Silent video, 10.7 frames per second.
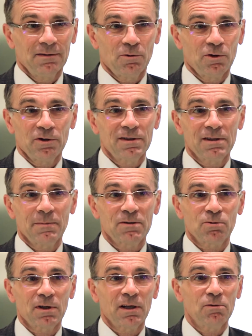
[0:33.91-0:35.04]
donc en
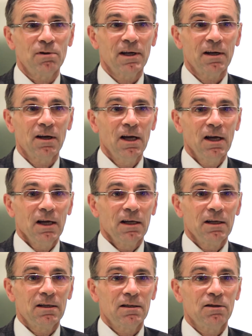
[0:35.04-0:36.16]
anticipation très régulière,
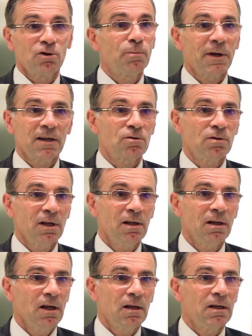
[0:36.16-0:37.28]
et qui dans
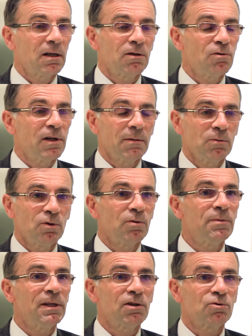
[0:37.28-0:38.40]
l'opérationnel est
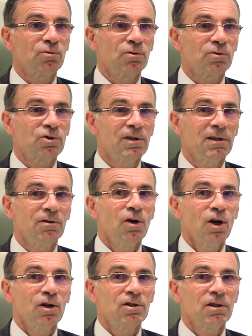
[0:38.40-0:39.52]
régulièrement bien à jour. Donc
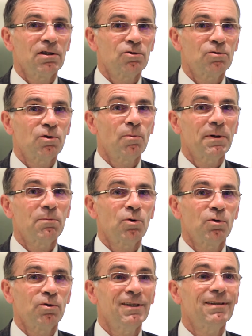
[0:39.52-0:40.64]
je, suis
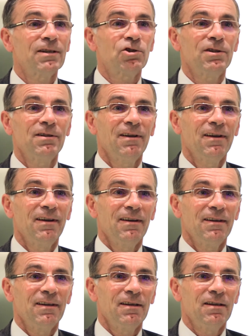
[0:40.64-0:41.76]
complètement euh, détaché
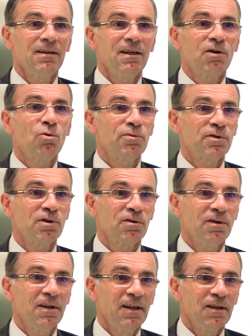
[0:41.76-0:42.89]
et,
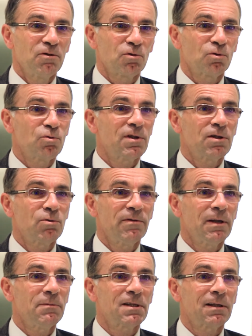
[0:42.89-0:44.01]
confiant sur tout ce qui est
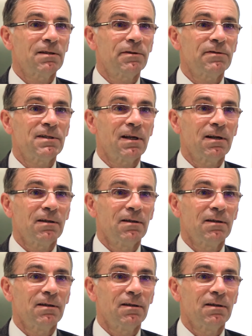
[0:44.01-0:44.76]
suivi administratif et fiscal.